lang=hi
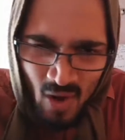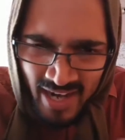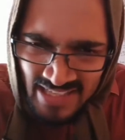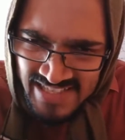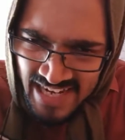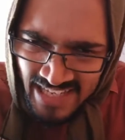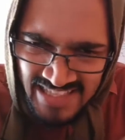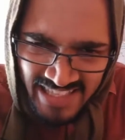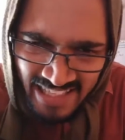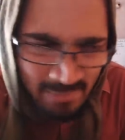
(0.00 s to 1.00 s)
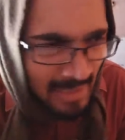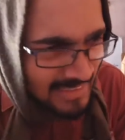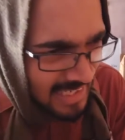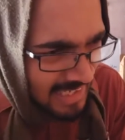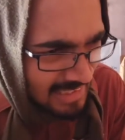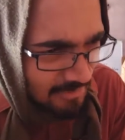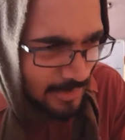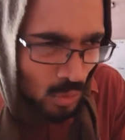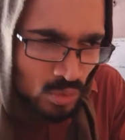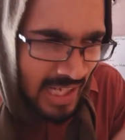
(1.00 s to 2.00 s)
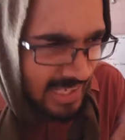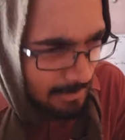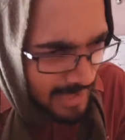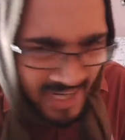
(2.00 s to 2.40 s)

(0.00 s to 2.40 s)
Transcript: में अंकल जी अंकल जी करके बात कर रहा था फिर तू तड़ाके पे